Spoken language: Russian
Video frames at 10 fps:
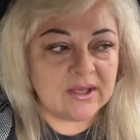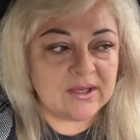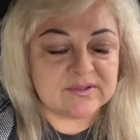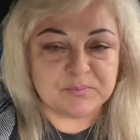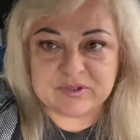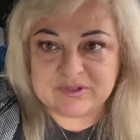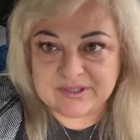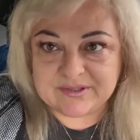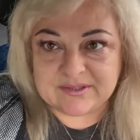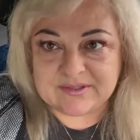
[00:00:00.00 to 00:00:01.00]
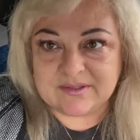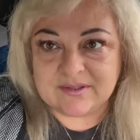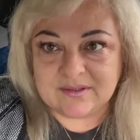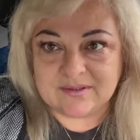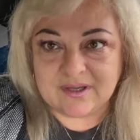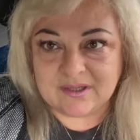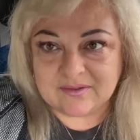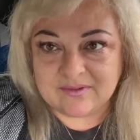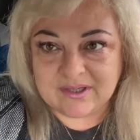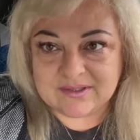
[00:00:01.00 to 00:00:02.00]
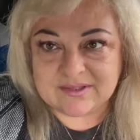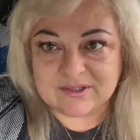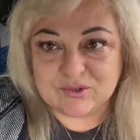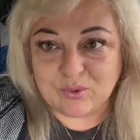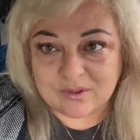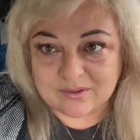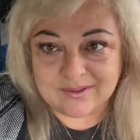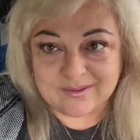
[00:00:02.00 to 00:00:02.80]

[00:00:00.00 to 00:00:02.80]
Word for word: и спуститесь, а, как говорится, с гор,